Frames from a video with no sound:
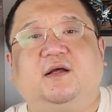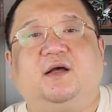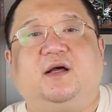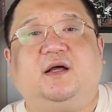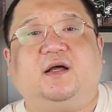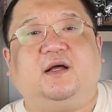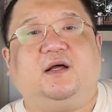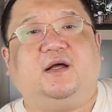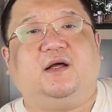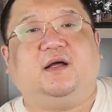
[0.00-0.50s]

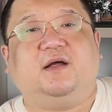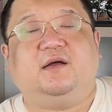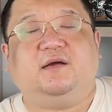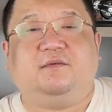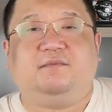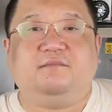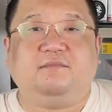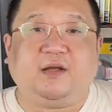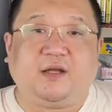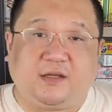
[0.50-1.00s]
呃，
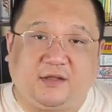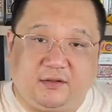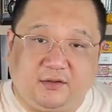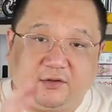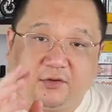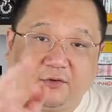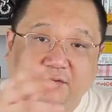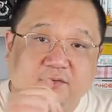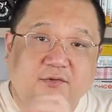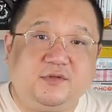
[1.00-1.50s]
美
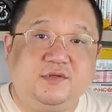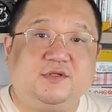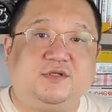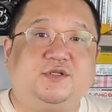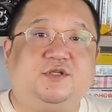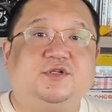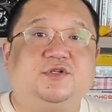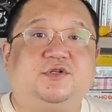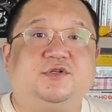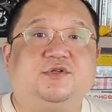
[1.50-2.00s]
浓
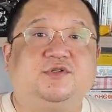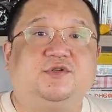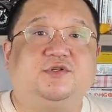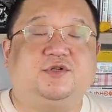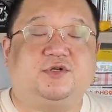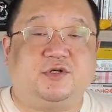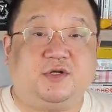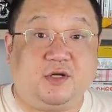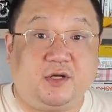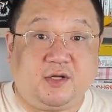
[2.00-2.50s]
其实就
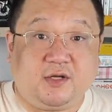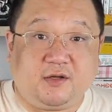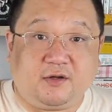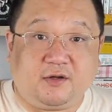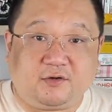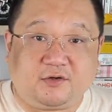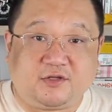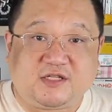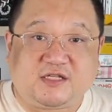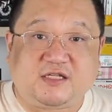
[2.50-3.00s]
是
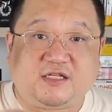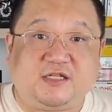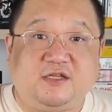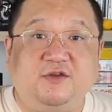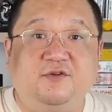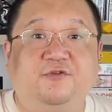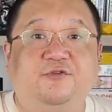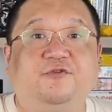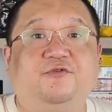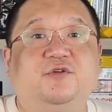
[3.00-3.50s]

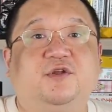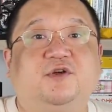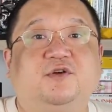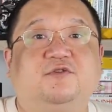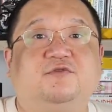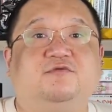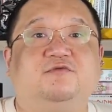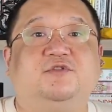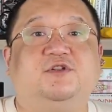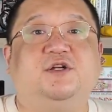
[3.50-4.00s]
其父的
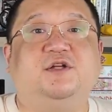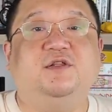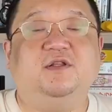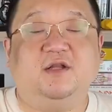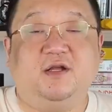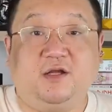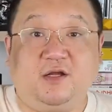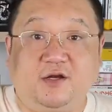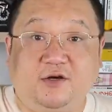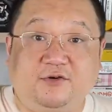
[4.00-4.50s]
古称。
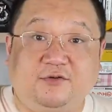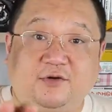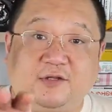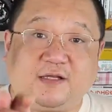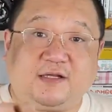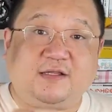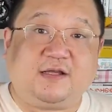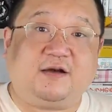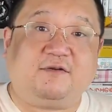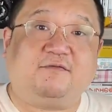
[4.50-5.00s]
如果
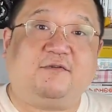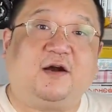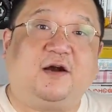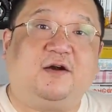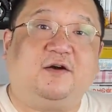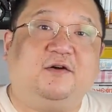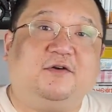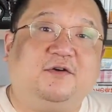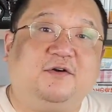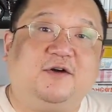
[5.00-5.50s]
大家
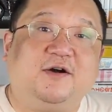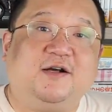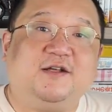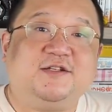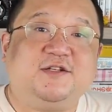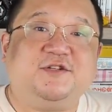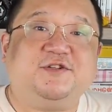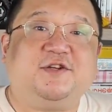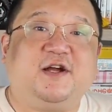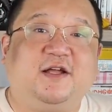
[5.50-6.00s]
玩过
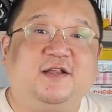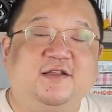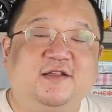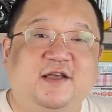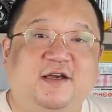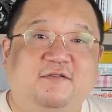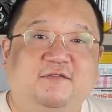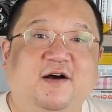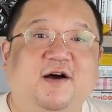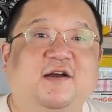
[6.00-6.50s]
姓长的
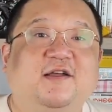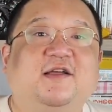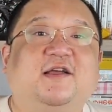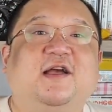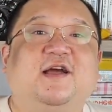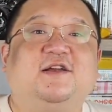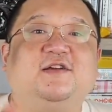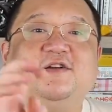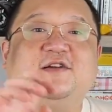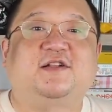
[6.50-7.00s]
野望，应
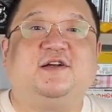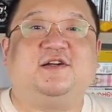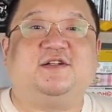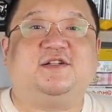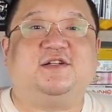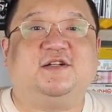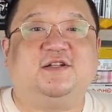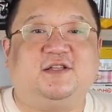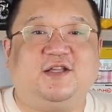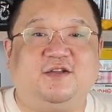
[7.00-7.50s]
该知道
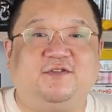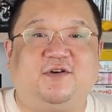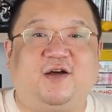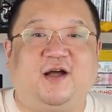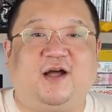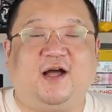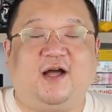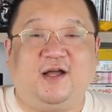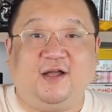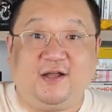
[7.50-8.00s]
这个地方
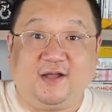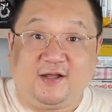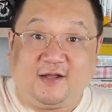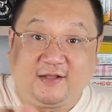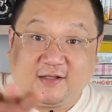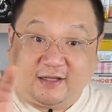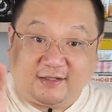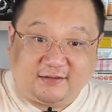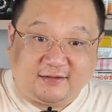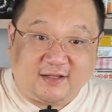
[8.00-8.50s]
啊。
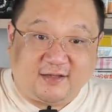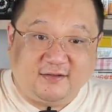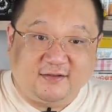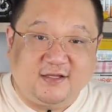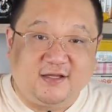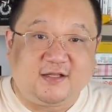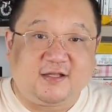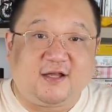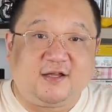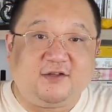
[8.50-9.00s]
它当
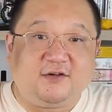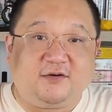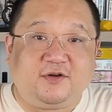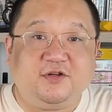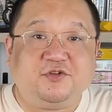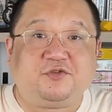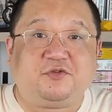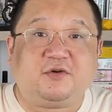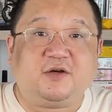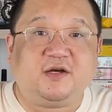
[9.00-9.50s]
地呢有
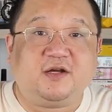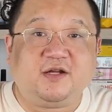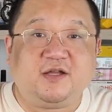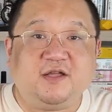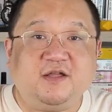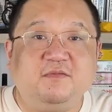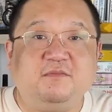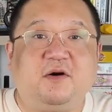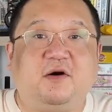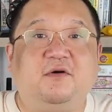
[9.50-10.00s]
一种
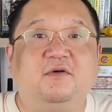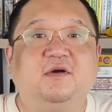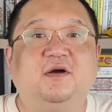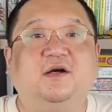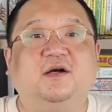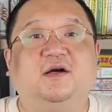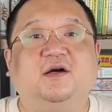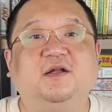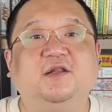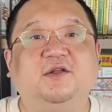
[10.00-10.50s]
黑毛
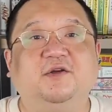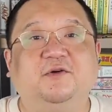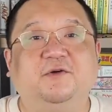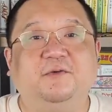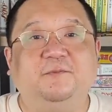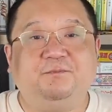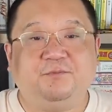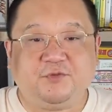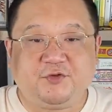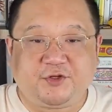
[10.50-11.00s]
和
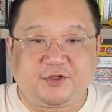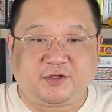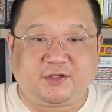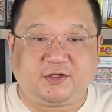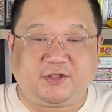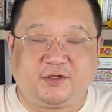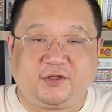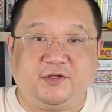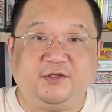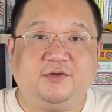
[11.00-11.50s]
牛，这个
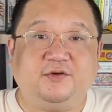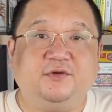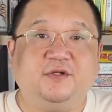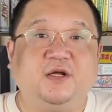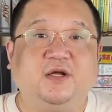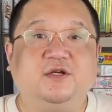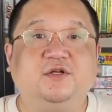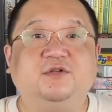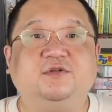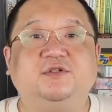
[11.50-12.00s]
和牛
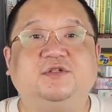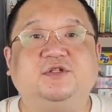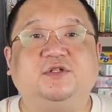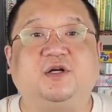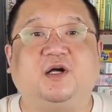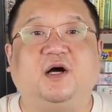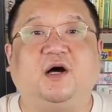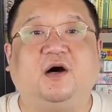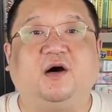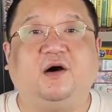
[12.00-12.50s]
呢肉质
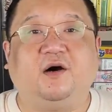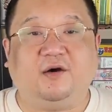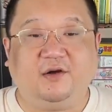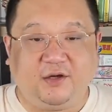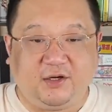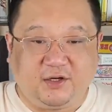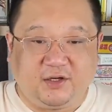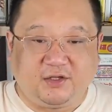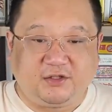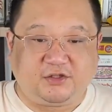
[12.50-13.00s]
好，
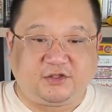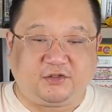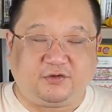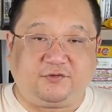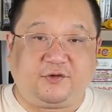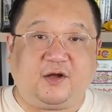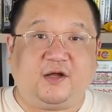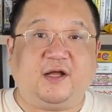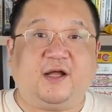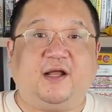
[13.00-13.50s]
脂
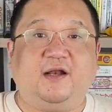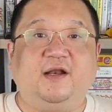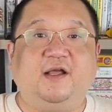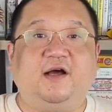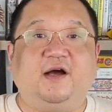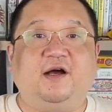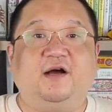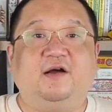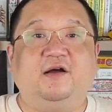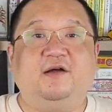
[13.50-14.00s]
肪含
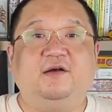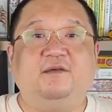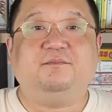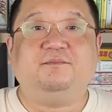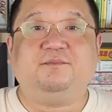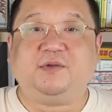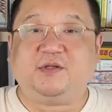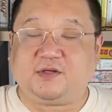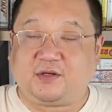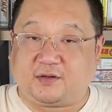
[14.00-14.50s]
量。
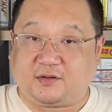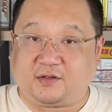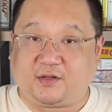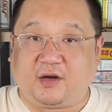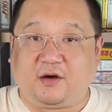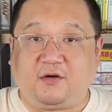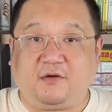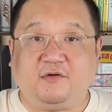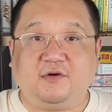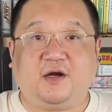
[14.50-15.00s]
比较
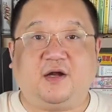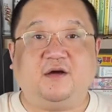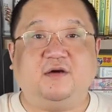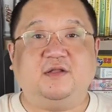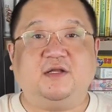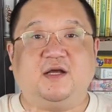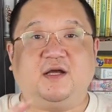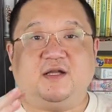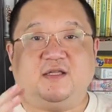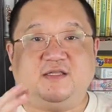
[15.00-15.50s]
高，然后
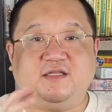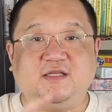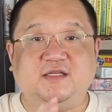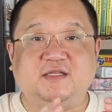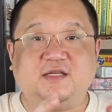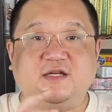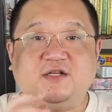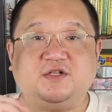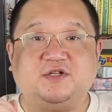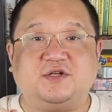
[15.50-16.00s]
呢，肌
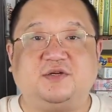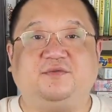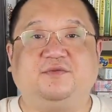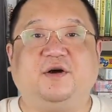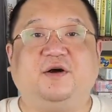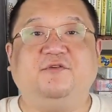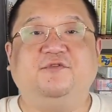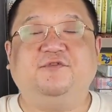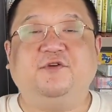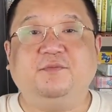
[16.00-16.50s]
间脂
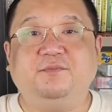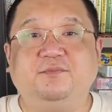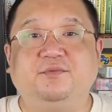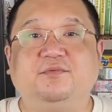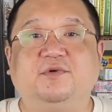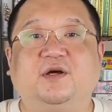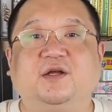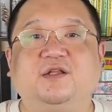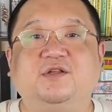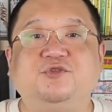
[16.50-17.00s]
肪分
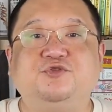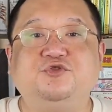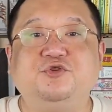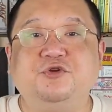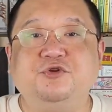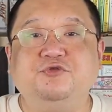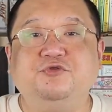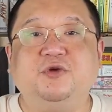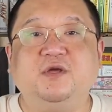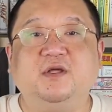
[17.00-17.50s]
布很
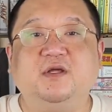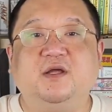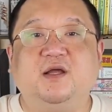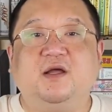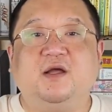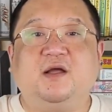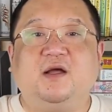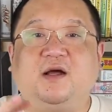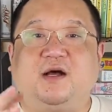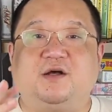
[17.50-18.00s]
均匀
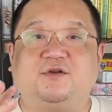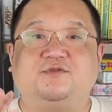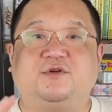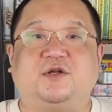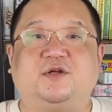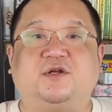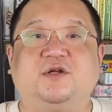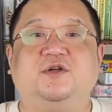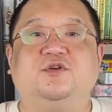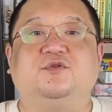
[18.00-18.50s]
啊，
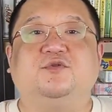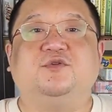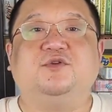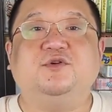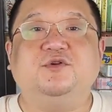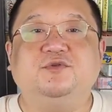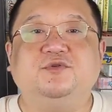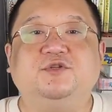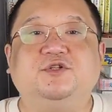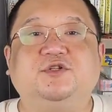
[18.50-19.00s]
算是一种
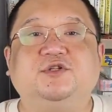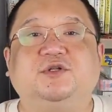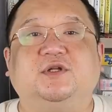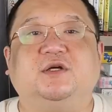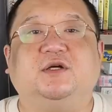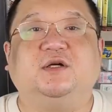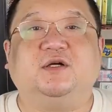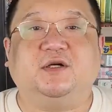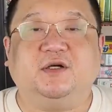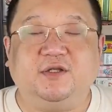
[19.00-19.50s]
优质
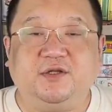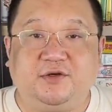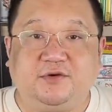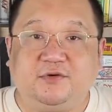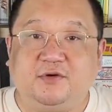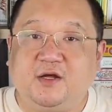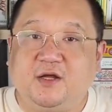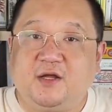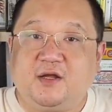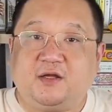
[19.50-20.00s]
的和
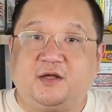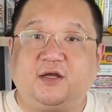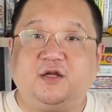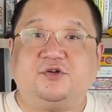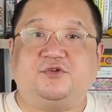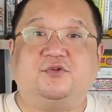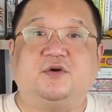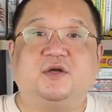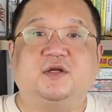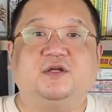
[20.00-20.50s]
牛，可以
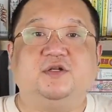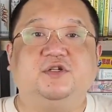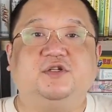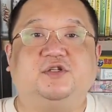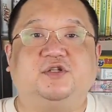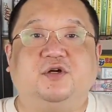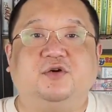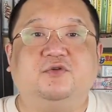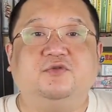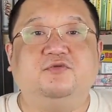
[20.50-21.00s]
说跟
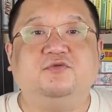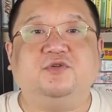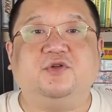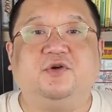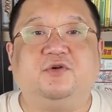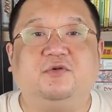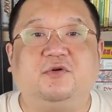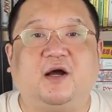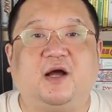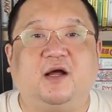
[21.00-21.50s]
神户
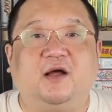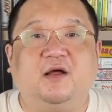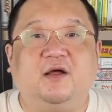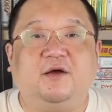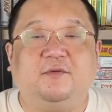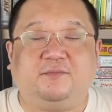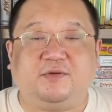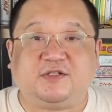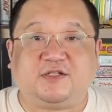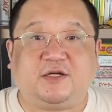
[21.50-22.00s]
牛啊
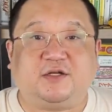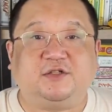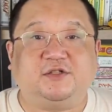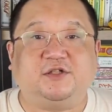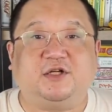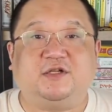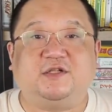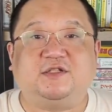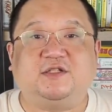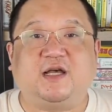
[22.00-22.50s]
不相
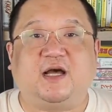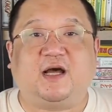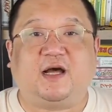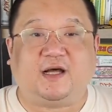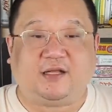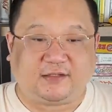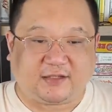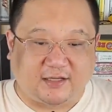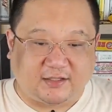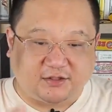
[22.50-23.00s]
上下
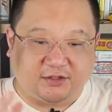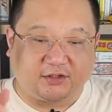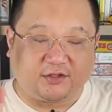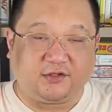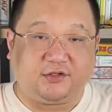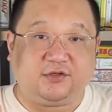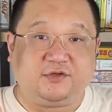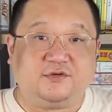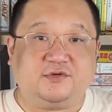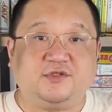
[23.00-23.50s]
啊。它这个
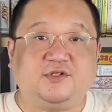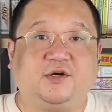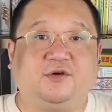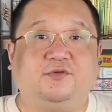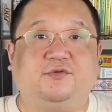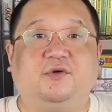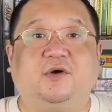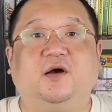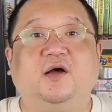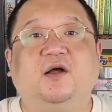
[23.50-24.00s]
牛叫
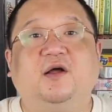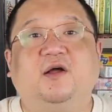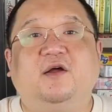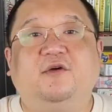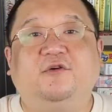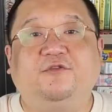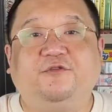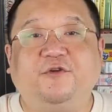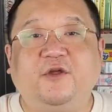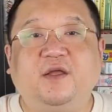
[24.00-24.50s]
做
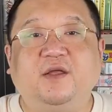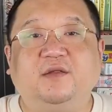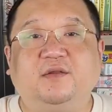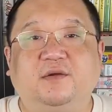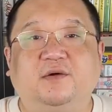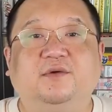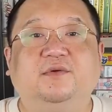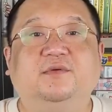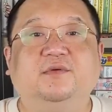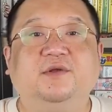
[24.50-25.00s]
飞
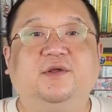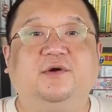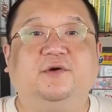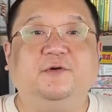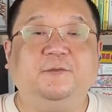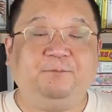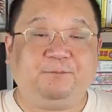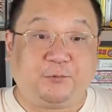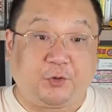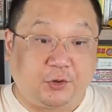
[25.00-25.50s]
头
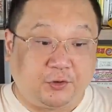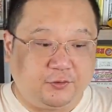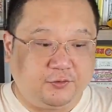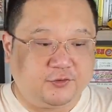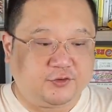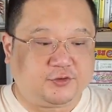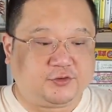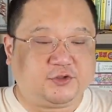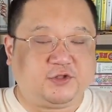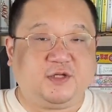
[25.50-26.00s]
牛，
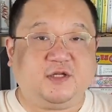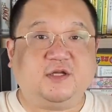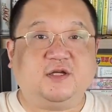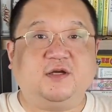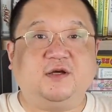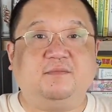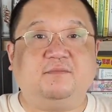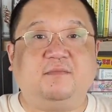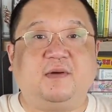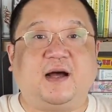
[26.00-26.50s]
头就是一
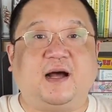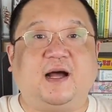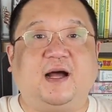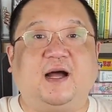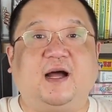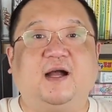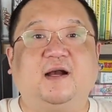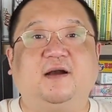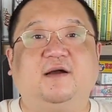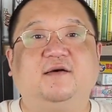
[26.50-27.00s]
个
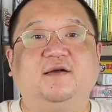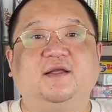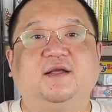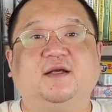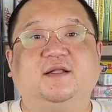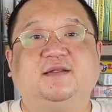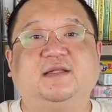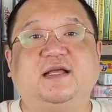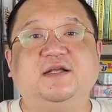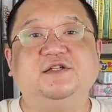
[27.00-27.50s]
马，然后一
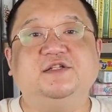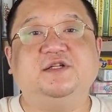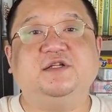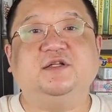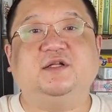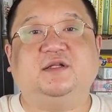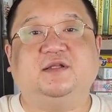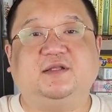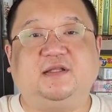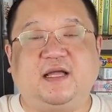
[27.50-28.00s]
个单身
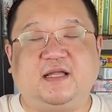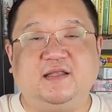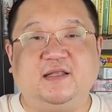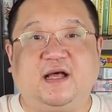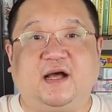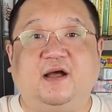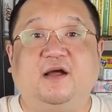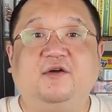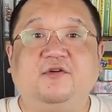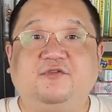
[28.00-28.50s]
的单
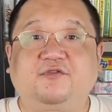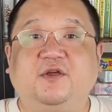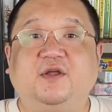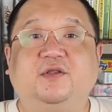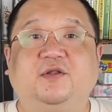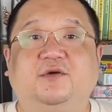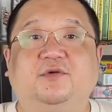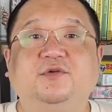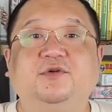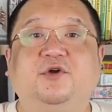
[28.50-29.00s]
呐，飞
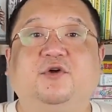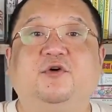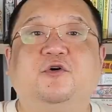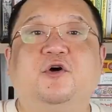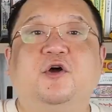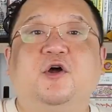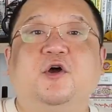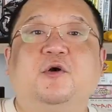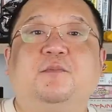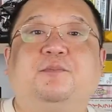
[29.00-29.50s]
头牛
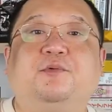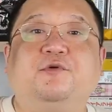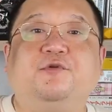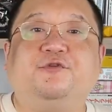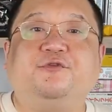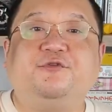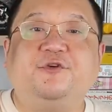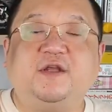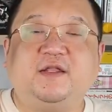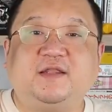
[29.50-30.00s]
不是
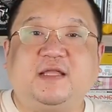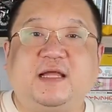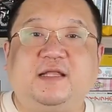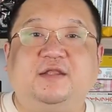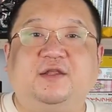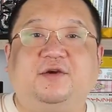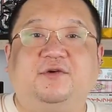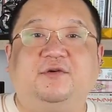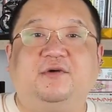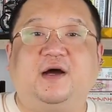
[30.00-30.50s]
飞蛋
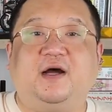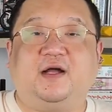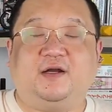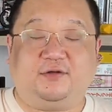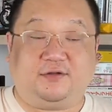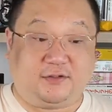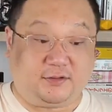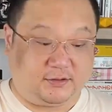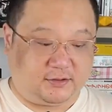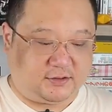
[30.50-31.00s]
牛啊。
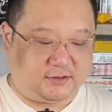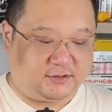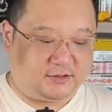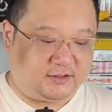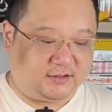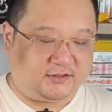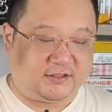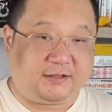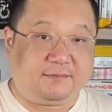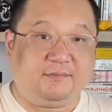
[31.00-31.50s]
这
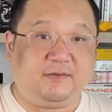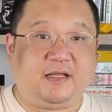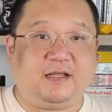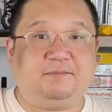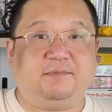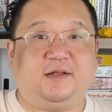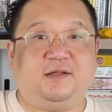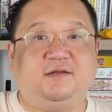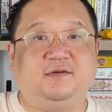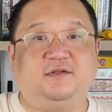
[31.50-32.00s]
这，咱们来
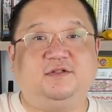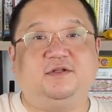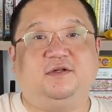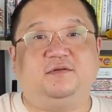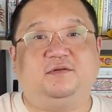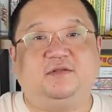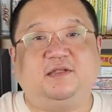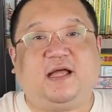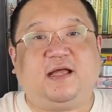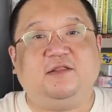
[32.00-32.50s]
把这
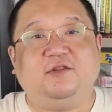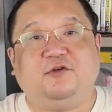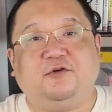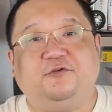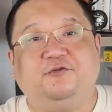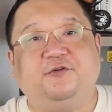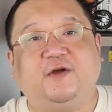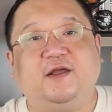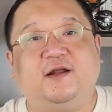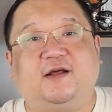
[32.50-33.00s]
蛋都
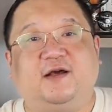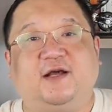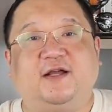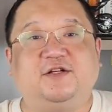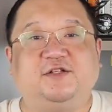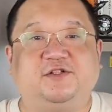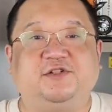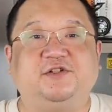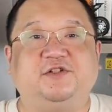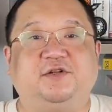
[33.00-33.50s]
飞了，还
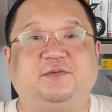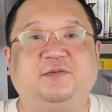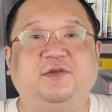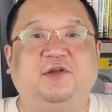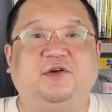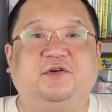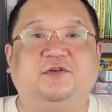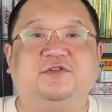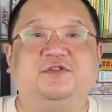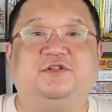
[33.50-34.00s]
吃什么
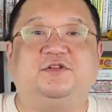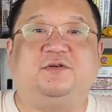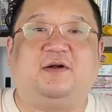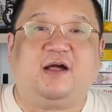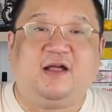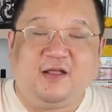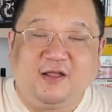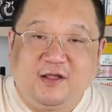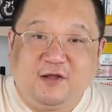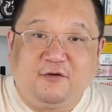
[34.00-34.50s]
牛是
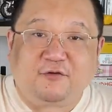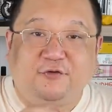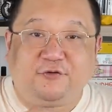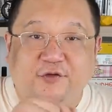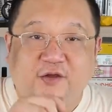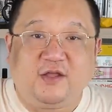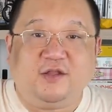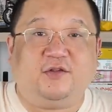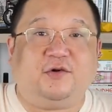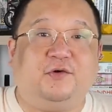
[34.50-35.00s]
吧？
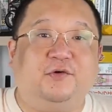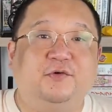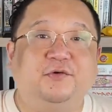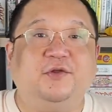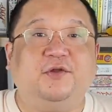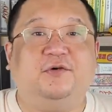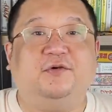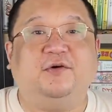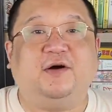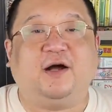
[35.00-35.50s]
飞头
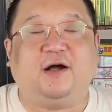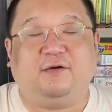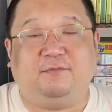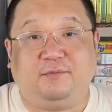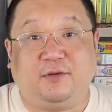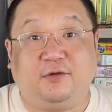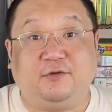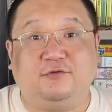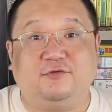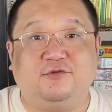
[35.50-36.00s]
牛啊，
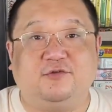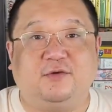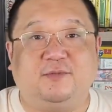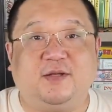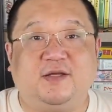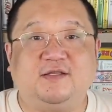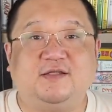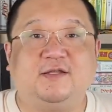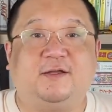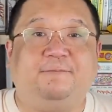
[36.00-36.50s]
不要读错
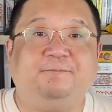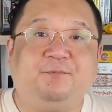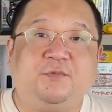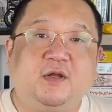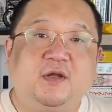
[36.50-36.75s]
别字。